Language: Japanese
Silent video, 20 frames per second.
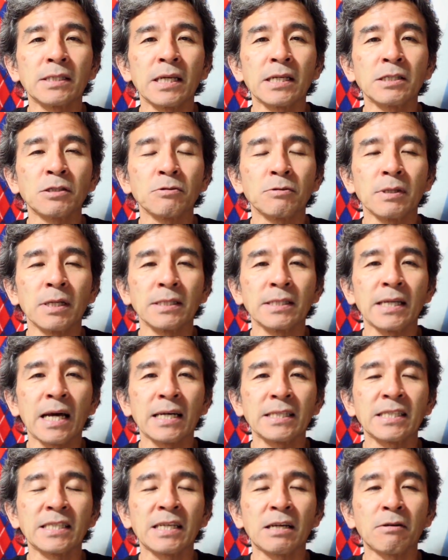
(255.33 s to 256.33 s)
手のですね、明
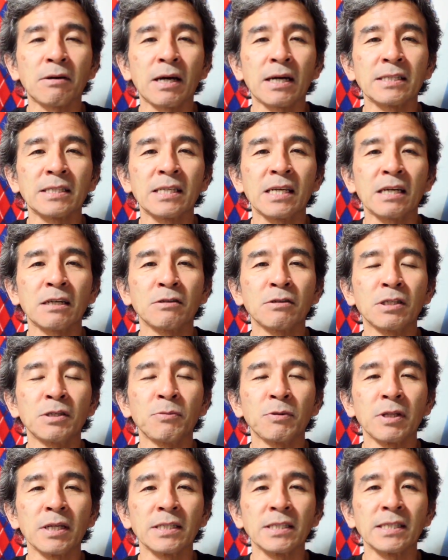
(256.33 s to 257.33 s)
日の活躍にも
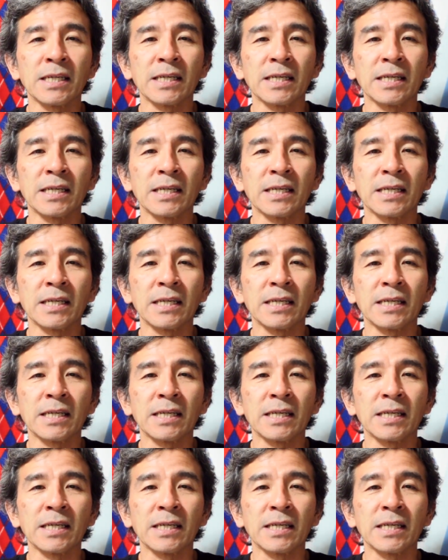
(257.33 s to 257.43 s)
ですね、